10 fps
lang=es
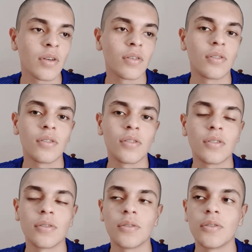
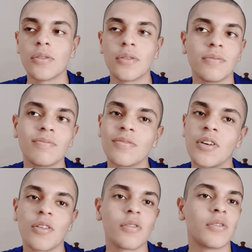o,
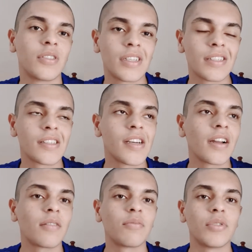o lo que ustedes
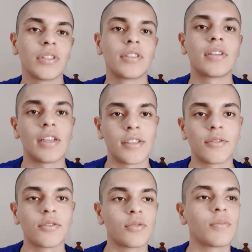quieran, pues
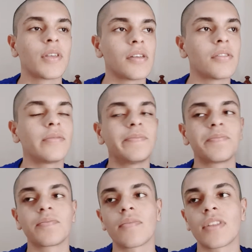hacemos un video
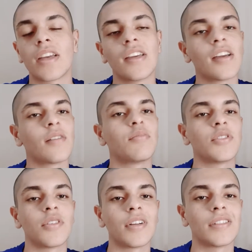y ya
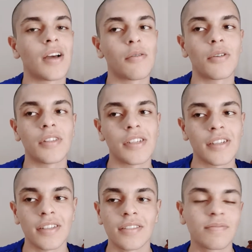pues yo les hablo
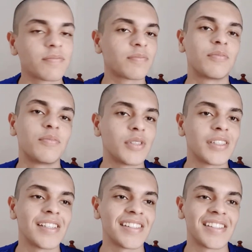de
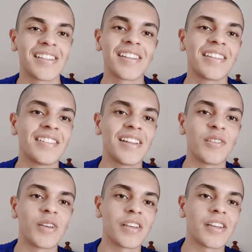pues en sí de
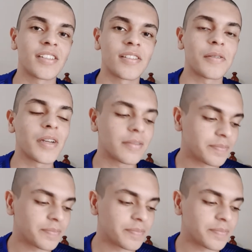lo que quieran saber.